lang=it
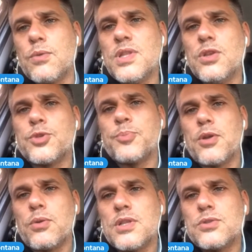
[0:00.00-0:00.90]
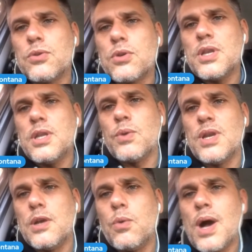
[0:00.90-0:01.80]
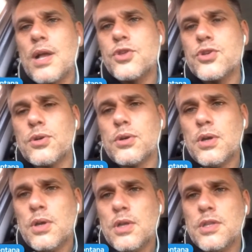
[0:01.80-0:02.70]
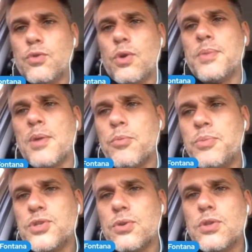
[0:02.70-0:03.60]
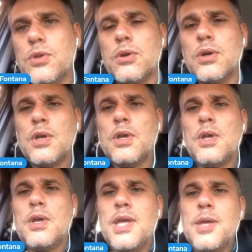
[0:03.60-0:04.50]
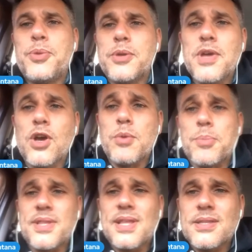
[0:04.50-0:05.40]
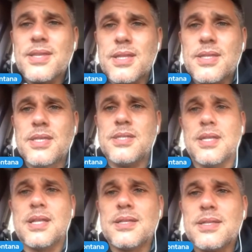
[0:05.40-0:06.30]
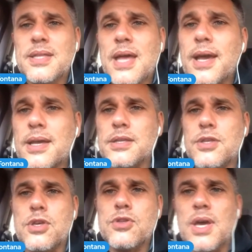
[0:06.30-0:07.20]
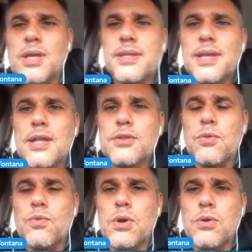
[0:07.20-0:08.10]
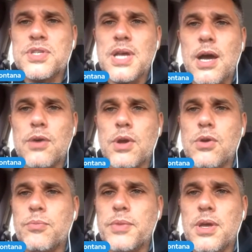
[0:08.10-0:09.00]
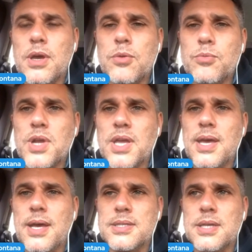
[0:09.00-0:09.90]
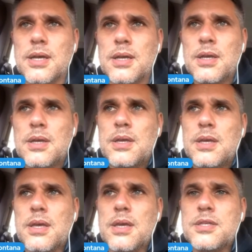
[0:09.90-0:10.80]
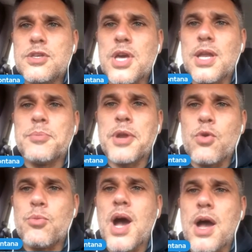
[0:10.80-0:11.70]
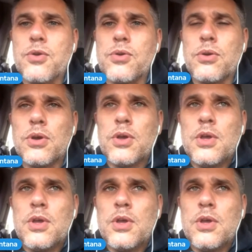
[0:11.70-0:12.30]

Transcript: Quindi io spero che torni quel linguaggio di cui abbiamo bisogno e per me, come per tanti artisti, tanti tecnici, cioè il teatro è un luogo sacro, è come, è come una chiesa e, e si celebra l'umano.